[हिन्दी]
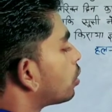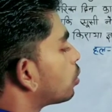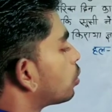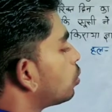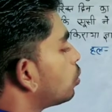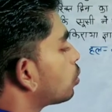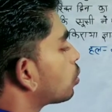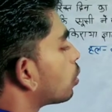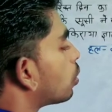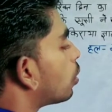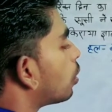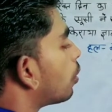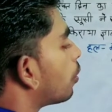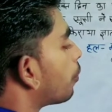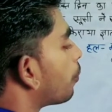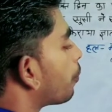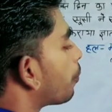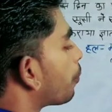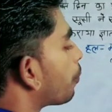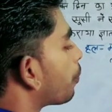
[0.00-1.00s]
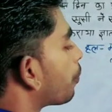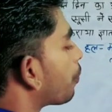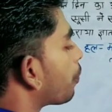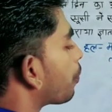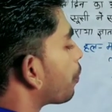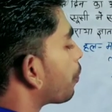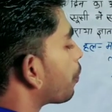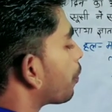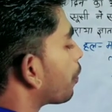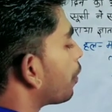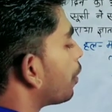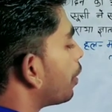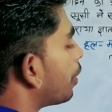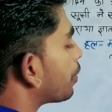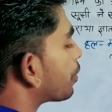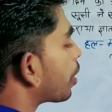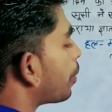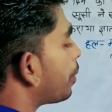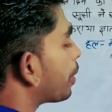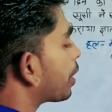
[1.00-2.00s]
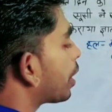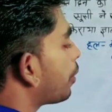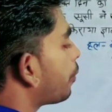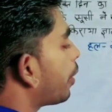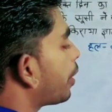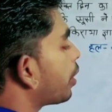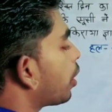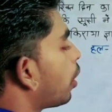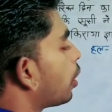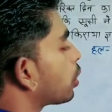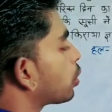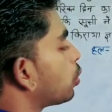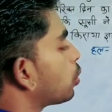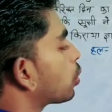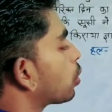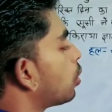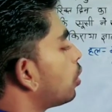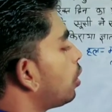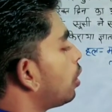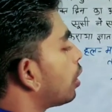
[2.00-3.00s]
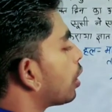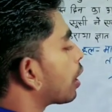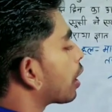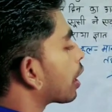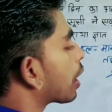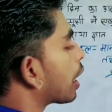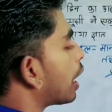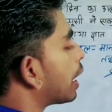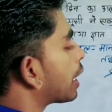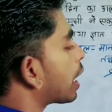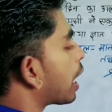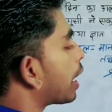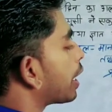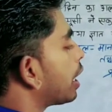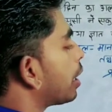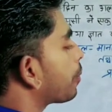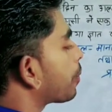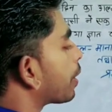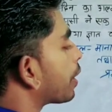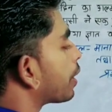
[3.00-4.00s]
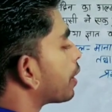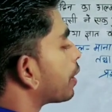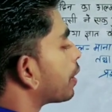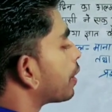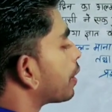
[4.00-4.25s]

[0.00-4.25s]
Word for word: टू को समीकरण वन और टू को घटाने पर